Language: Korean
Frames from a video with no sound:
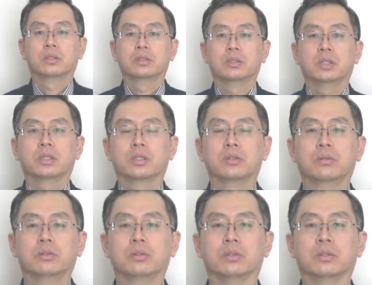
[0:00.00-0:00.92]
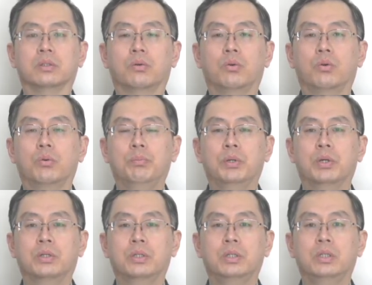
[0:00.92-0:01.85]
그 대학교는
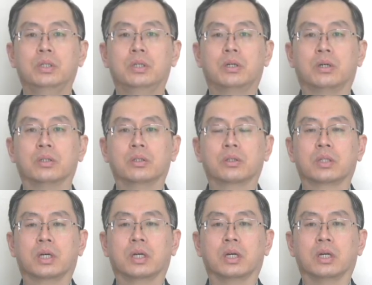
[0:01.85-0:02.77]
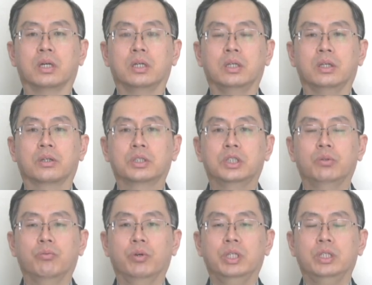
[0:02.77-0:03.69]
호평을 얻었다.
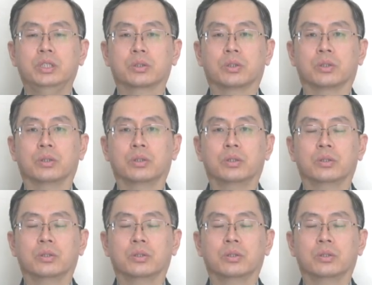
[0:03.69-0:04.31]
역시 win이죠.